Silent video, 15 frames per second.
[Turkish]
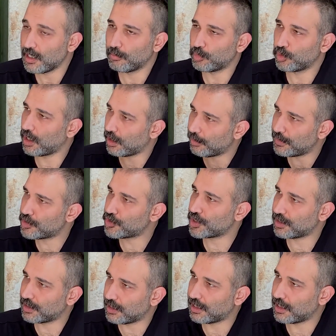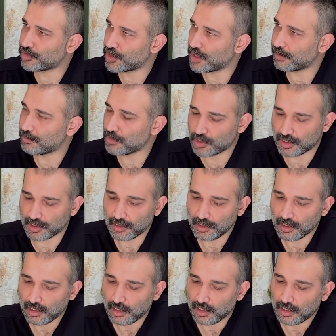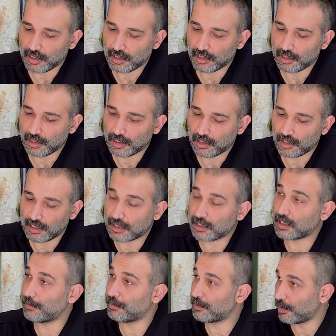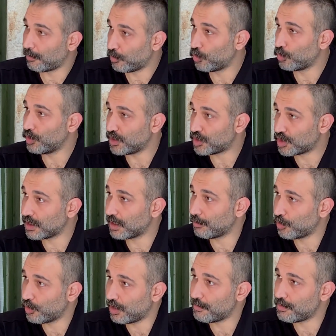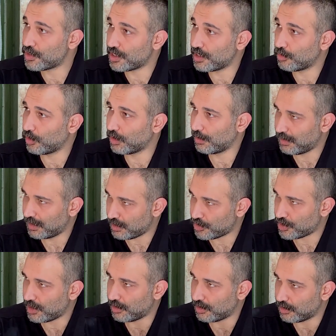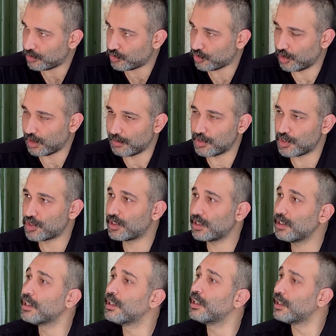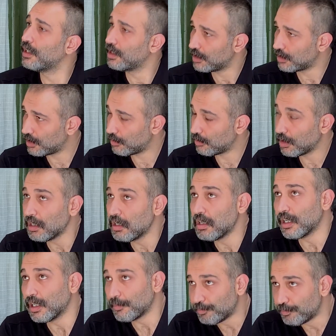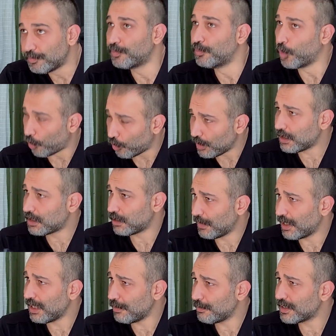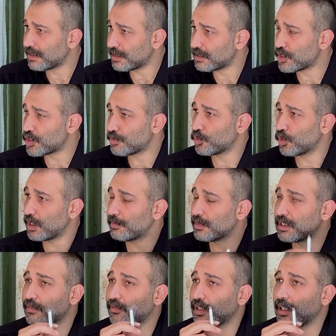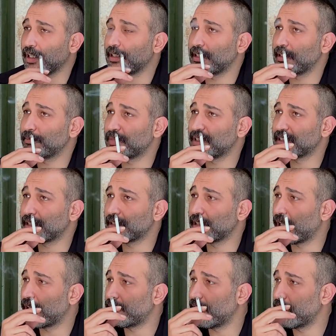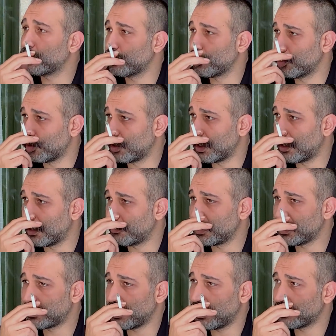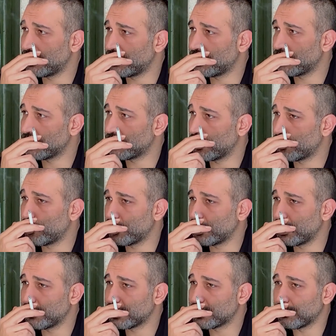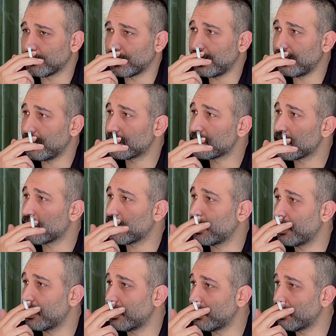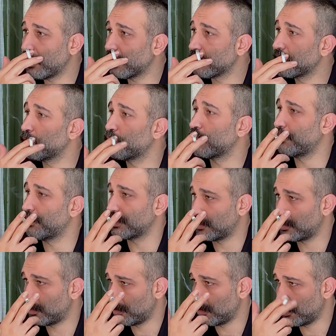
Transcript: Buna Ahmet Şık dikkat çekmişti. Ee, Ekrem İmamoğlu için de böyle bir şeyin olabileceğini söyledi. Bence siz de yoldasınız gibi görünüyor. O ihtimal elbette seçim döneminde var. Hani bize dava yoluyla bir siyaset yasağı konulamasa bile YSK eliyle aday olamaz